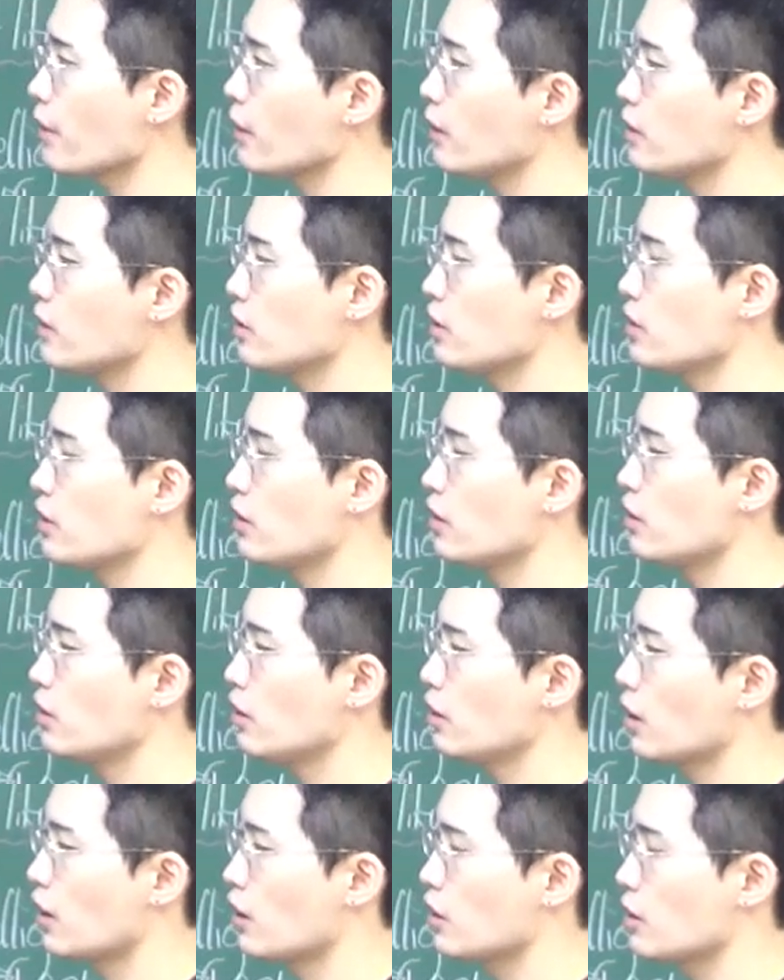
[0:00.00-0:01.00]

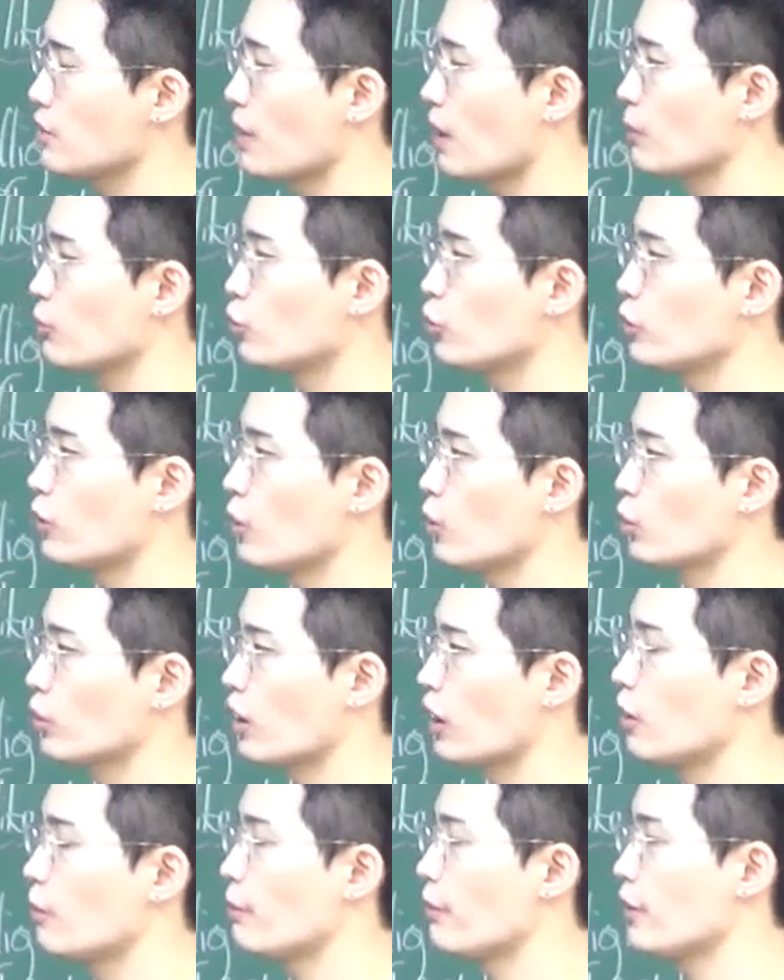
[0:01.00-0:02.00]
페이지가 이제 마무리되고
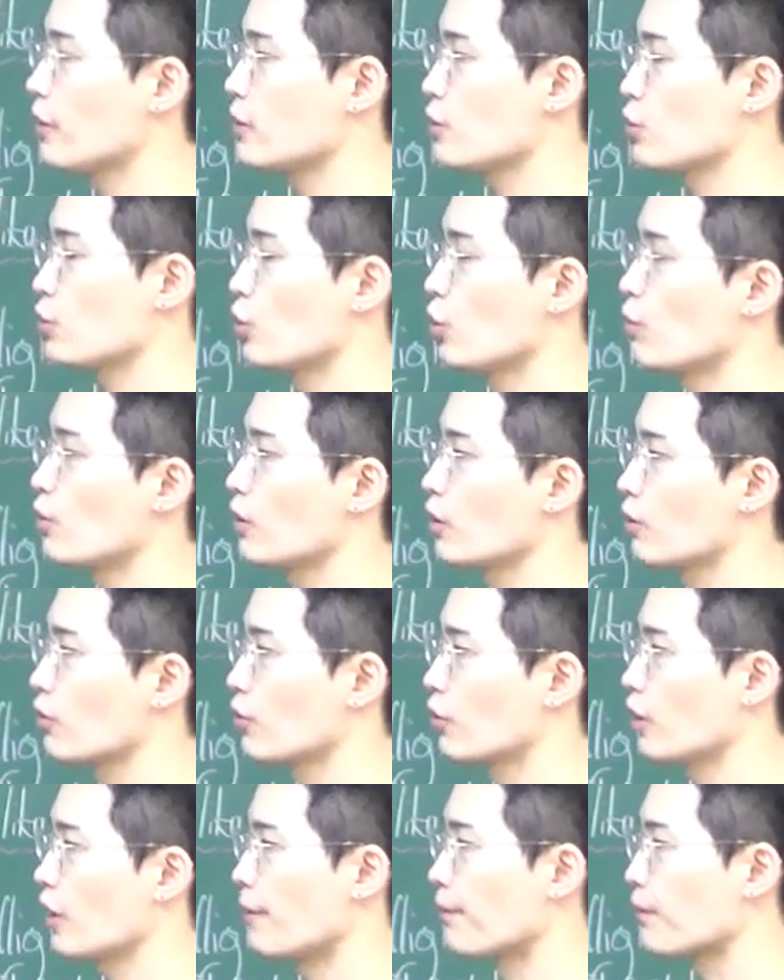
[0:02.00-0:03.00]
다음 페이지로 넘어갈
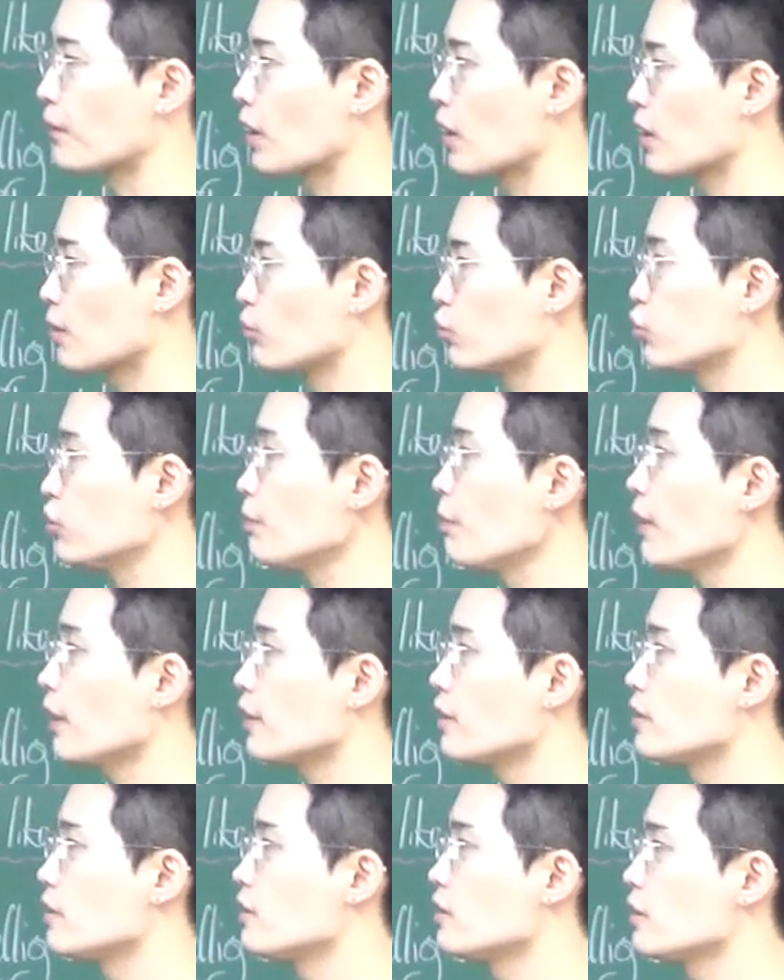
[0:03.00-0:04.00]
건데 무슨
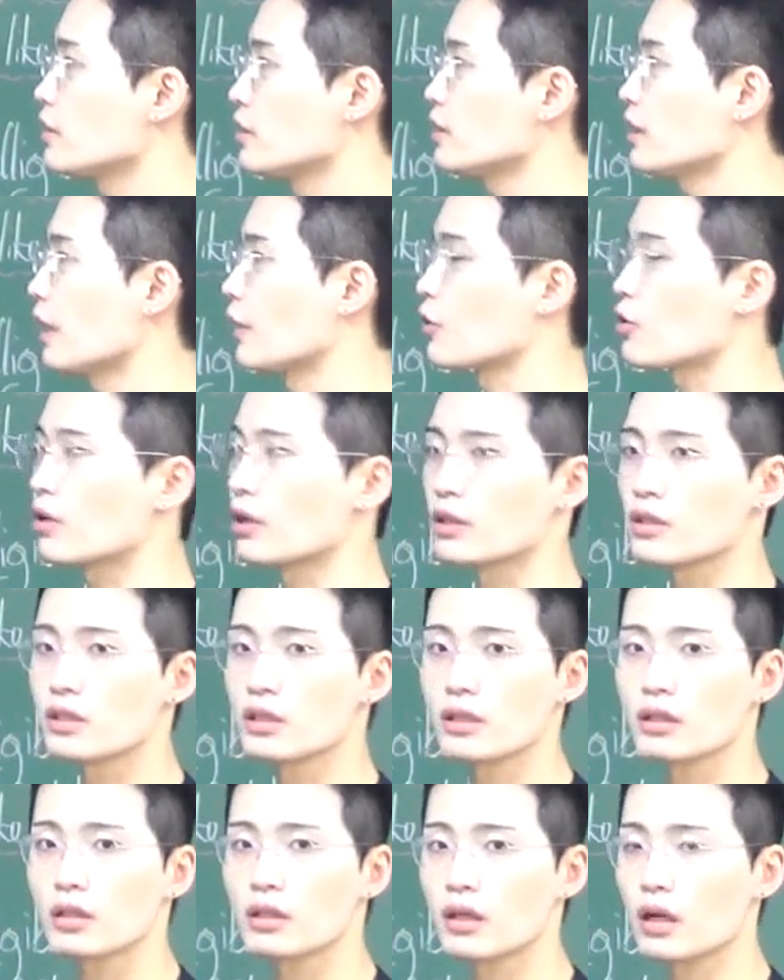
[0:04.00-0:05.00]
말인지는 알 것 같지?